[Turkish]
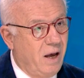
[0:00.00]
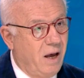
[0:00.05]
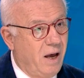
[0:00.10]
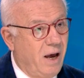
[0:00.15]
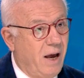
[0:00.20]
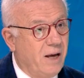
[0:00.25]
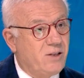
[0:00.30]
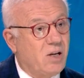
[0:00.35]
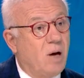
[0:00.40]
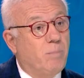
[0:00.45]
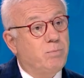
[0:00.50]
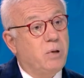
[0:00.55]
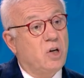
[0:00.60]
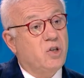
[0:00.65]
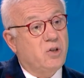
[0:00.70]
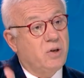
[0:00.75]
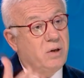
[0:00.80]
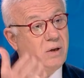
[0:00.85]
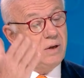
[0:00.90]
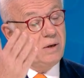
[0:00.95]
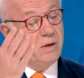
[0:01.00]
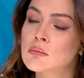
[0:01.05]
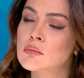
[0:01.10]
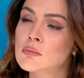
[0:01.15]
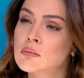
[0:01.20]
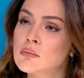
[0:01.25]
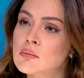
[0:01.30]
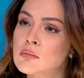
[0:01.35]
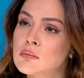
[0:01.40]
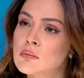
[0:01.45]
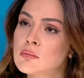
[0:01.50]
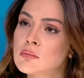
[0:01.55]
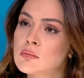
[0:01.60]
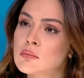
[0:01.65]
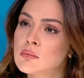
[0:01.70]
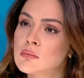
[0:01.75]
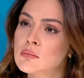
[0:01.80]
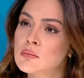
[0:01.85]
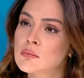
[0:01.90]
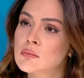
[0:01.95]
Hesaplaş, hesap
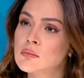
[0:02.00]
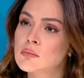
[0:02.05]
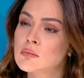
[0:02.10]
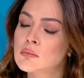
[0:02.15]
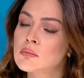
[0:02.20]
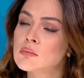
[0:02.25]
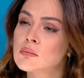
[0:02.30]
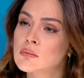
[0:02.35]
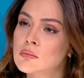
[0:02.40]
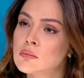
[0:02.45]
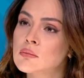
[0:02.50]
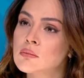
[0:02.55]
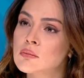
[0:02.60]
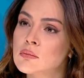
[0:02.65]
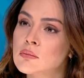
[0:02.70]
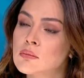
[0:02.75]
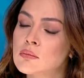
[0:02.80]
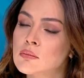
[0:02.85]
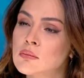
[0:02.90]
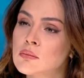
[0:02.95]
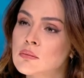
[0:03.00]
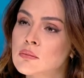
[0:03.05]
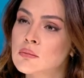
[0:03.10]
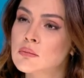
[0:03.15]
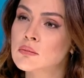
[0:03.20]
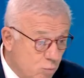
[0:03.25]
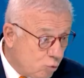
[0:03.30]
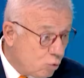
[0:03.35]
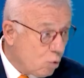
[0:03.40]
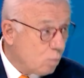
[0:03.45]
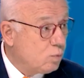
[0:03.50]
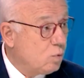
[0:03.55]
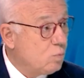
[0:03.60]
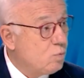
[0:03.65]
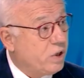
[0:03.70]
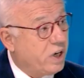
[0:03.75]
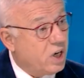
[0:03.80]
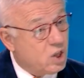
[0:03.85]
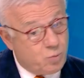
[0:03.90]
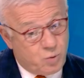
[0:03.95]
versinler. E tamam da ben bu
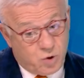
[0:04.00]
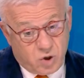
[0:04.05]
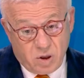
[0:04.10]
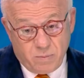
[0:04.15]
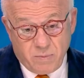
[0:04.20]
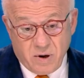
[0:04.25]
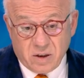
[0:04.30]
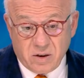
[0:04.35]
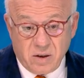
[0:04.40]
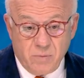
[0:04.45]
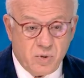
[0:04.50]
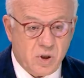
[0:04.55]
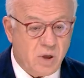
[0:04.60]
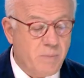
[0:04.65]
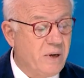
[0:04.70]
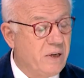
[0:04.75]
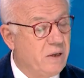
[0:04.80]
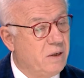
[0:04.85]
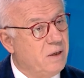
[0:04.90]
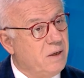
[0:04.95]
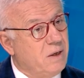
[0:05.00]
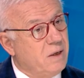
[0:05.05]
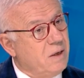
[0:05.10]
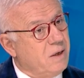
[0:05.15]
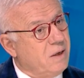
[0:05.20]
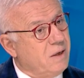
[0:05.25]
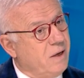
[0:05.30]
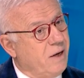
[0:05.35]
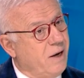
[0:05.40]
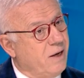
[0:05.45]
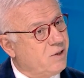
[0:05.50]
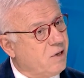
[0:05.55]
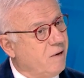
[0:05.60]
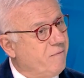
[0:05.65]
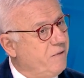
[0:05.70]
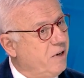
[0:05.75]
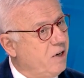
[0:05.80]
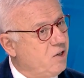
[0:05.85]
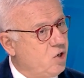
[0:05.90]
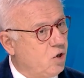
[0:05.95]
toplumun geçmişine baktığım zaman
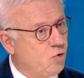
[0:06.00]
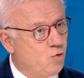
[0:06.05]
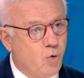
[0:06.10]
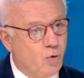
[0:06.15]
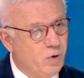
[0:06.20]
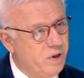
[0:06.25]
hesap verecek çok